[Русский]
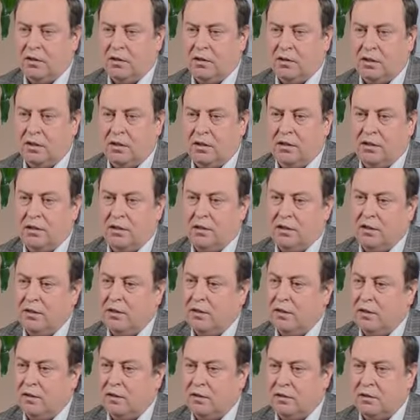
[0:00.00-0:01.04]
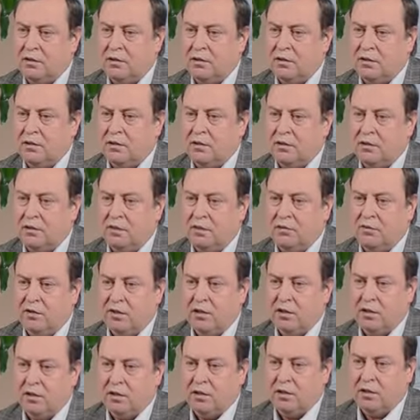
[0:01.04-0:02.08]
такие отрицательные
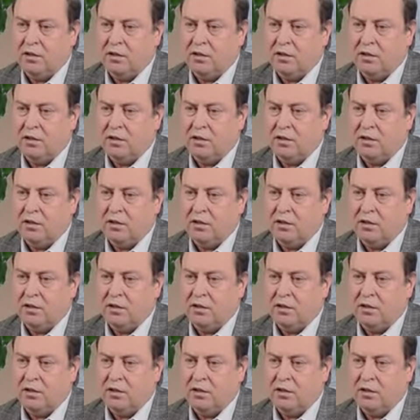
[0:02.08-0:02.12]
явления,